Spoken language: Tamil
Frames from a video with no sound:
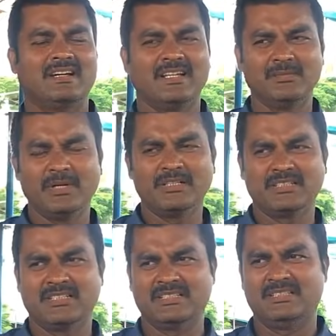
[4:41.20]
அந்த மாதிரி
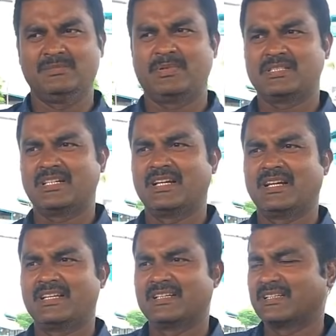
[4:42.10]
சில
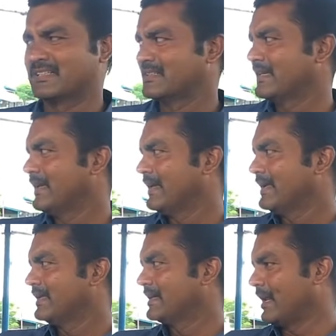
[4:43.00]
பிரச்சனைகள்லாம் இருக்குது
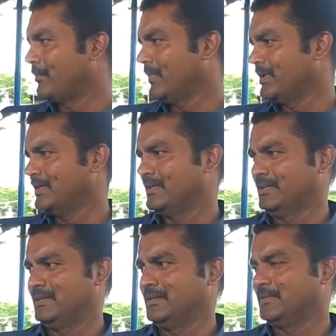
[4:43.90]
இதுக்கு நம்ம
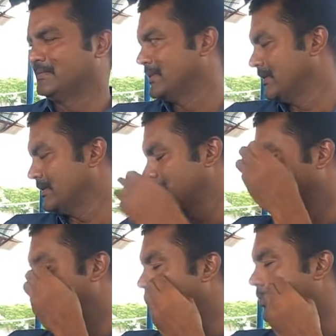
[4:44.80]

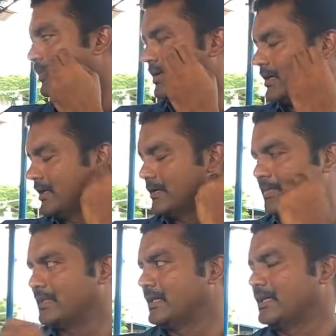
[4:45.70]
ஃபாலோ பண்ணுற
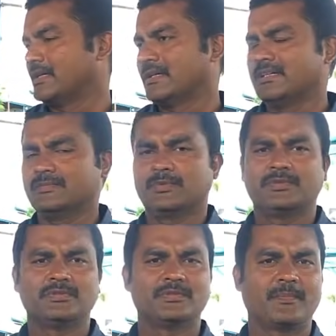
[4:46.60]
மெத்தட் என்னென்னா இப்போ
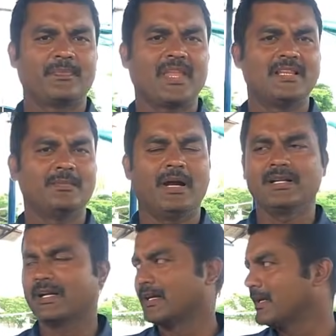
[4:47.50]
இந்த
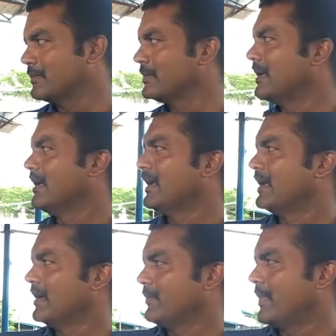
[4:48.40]
மாடுகள் எல்லாம்
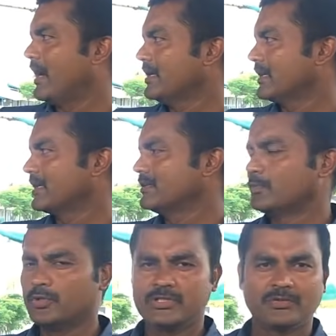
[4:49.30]
பால் கறந்து
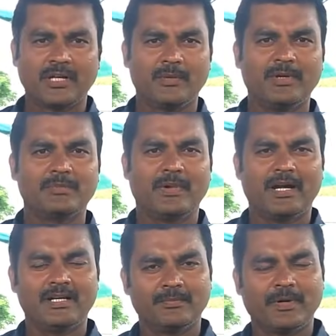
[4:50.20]
முடித்த உடனேயுமே அது
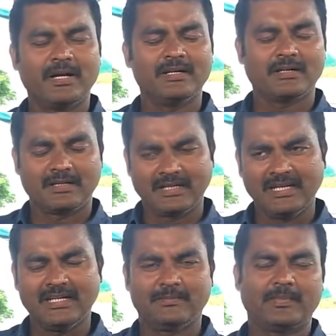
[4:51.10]
மாடுகள் பால்
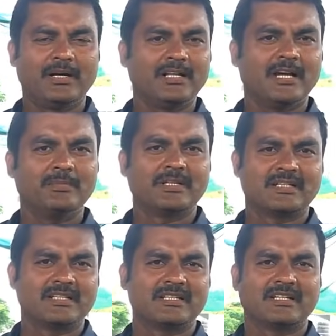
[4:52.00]
கீழே படுக்காமல்
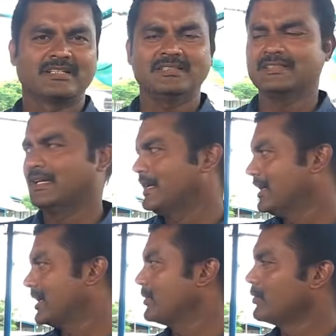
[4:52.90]
இருக்கிறதுக்காக
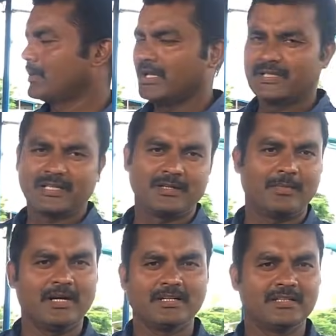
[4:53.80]
நம்ம உடனே
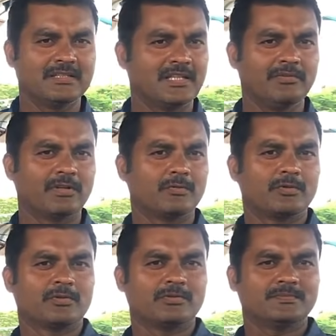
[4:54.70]
அதுகளுக்கு மாடுகளுக்கு தீவனம்
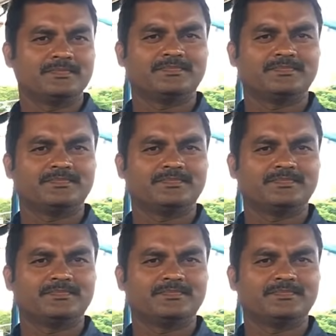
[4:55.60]
கொடுக்குறோம்